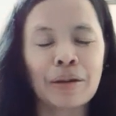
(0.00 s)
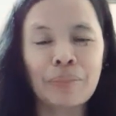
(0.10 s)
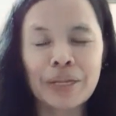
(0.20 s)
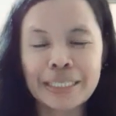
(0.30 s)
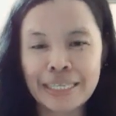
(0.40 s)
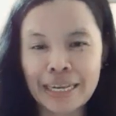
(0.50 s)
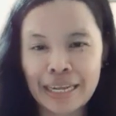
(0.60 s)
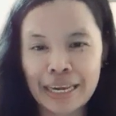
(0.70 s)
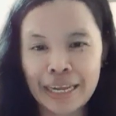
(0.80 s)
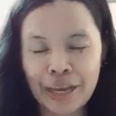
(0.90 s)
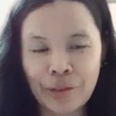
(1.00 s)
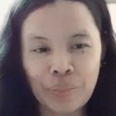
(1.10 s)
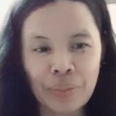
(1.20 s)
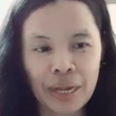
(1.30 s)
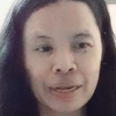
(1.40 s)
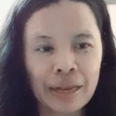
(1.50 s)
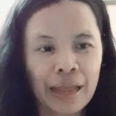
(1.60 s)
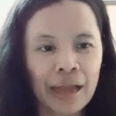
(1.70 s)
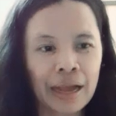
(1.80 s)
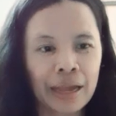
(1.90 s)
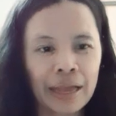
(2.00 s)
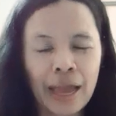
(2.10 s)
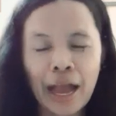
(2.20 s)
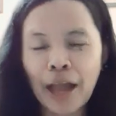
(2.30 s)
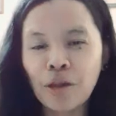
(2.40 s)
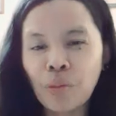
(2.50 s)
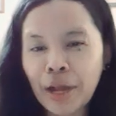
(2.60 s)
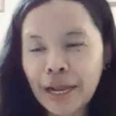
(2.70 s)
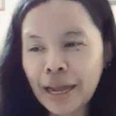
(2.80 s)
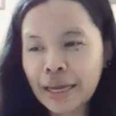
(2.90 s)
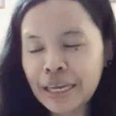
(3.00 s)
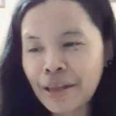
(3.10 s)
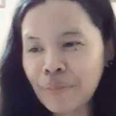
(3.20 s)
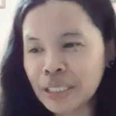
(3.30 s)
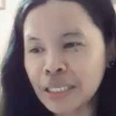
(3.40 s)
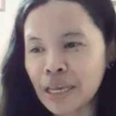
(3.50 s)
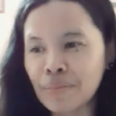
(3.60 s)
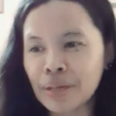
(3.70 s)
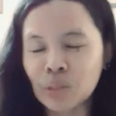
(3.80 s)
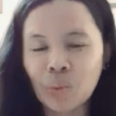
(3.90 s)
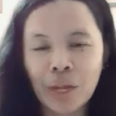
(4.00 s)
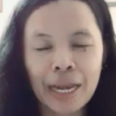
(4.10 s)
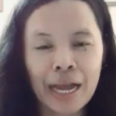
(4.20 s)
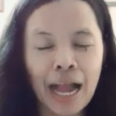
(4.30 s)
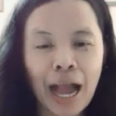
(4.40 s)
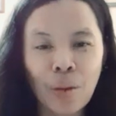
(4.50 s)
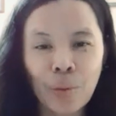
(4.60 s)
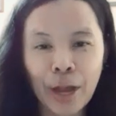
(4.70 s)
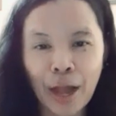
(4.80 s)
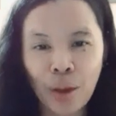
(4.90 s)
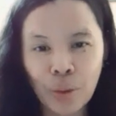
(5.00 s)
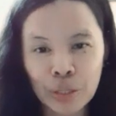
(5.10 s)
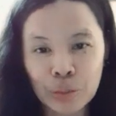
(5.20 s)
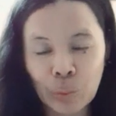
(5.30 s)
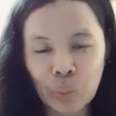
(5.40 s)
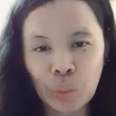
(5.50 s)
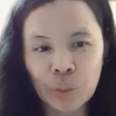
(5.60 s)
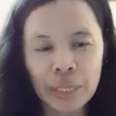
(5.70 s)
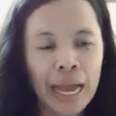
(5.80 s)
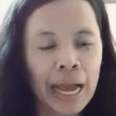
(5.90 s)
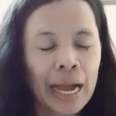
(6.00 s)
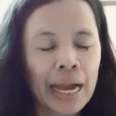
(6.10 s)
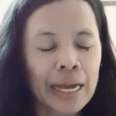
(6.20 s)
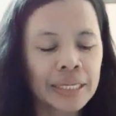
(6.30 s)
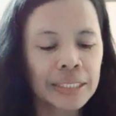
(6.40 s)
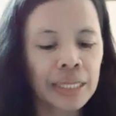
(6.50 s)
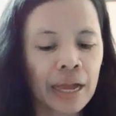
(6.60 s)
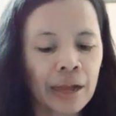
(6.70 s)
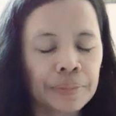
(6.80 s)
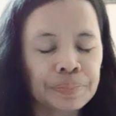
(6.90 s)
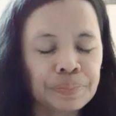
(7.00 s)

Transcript: magsarili kayong mga lalaki ay huwag lang himas-himas, huwag lang hawak-hawak doon uh, sa